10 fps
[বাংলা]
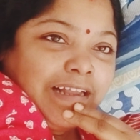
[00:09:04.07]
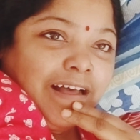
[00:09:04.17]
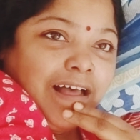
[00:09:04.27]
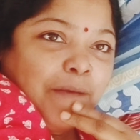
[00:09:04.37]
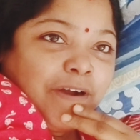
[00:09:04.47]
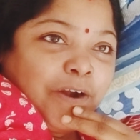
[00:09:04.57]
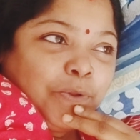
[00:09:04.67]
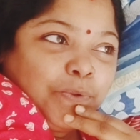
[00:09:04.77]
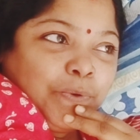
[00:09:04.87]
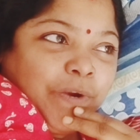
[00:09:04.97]
না আবার
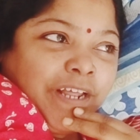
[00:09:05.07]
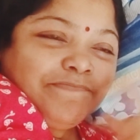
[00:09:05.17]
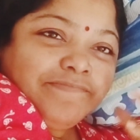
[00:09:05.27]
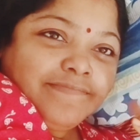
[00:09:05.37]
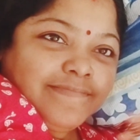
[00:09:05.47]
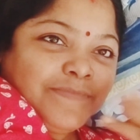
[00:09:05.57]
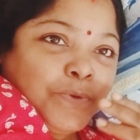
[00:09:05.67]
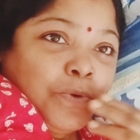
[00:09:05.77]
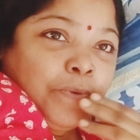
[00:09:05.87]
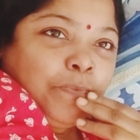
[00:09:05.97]
নতুন করে
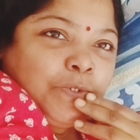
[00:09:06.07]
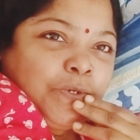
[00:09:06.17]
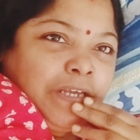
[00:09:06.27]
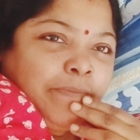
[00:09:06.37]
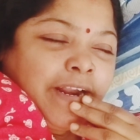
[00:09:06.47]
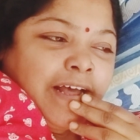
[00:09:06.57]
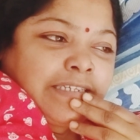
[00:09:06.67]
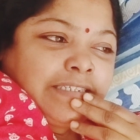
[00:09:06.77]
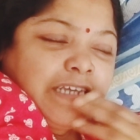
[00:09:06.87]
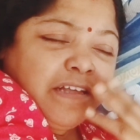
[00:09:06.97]
কোন পুজো কী বারে
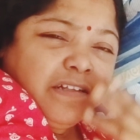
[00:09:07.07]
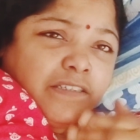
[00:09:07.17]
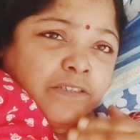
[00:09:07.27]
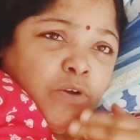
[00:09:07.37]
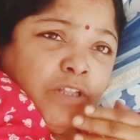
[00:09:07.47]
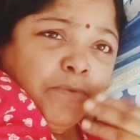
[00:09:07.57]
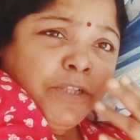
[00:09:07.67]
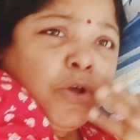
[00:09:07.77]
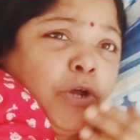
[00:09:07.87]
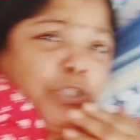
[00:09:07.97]
আসছে কথা
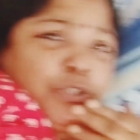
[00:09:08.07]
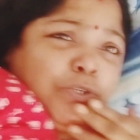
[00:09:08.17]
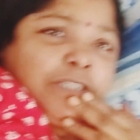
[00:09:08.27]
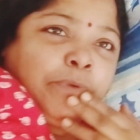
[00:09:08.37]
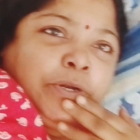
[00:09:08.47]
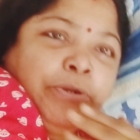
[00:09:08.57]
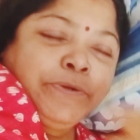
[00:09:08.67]
বলতে কষ্ট হচ্ছে বটে